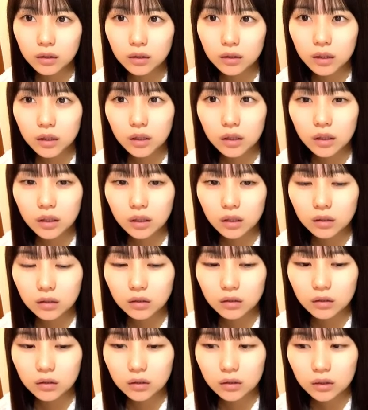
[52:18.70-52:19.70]
なんか
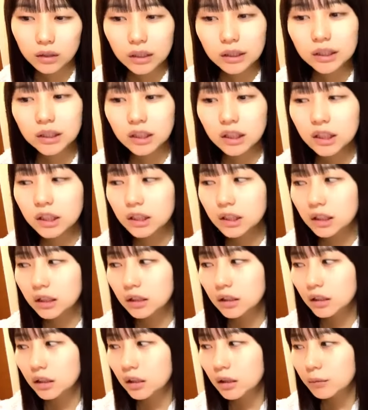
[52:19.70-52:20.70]
だし
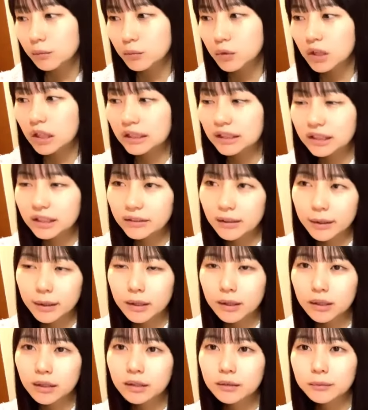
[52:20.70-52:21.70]
昔
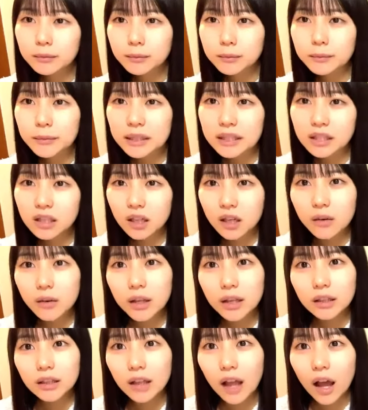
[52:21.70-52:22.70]
はめっちゃ可
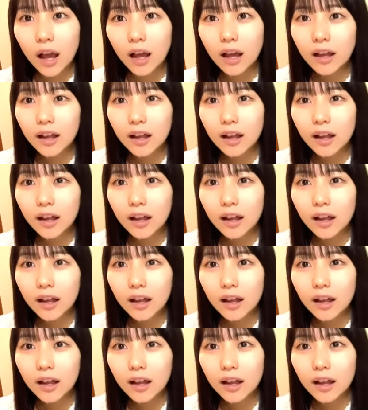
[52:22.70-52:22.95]
愛かった